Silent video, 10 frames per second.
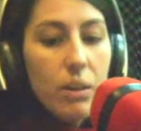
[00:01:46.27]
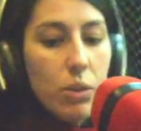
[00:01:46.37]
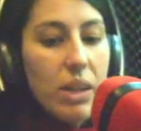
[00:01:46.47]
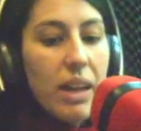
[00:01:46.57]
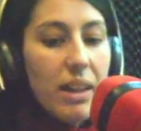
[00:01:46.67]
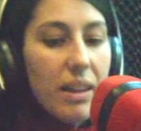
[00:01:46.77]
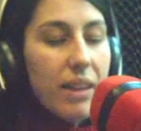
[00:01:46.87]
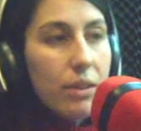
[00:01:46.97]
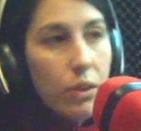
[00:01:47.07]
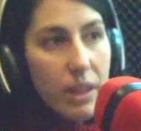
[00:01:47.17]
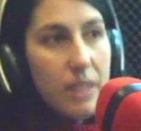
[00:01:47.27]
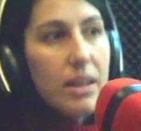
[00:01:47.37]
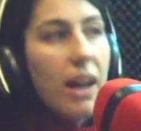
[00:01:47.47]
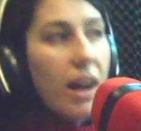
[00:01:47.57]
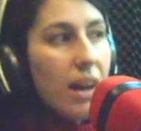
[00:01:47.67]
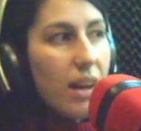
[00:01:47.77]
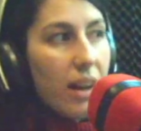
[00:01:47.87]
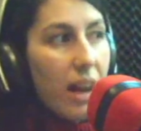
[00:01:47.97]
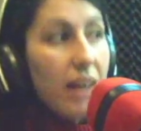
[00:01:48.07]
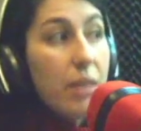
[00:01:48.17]
Nuestra dedicación es
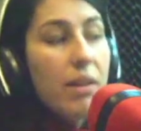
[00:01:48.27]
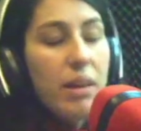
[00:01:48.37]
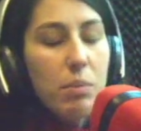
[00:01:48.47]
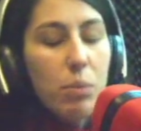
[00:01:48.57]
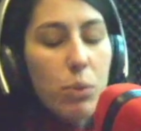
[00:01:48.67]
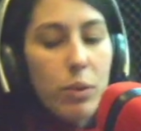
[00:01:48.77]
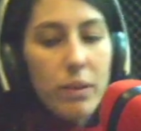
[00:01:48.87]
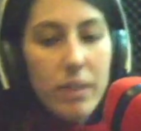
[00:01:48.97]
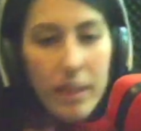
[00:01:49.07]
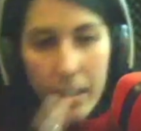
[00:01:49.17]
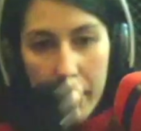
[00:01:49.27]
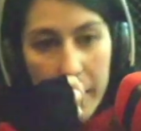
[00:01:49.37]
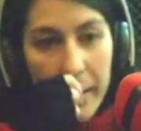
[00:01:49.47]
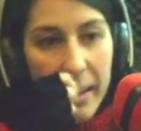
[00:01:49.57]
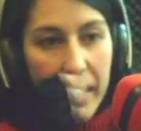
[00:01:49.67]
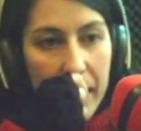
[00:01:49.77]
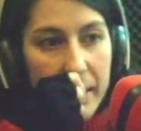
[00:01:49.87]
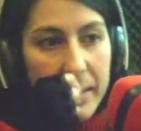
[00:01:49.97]
a, a 15m.cc.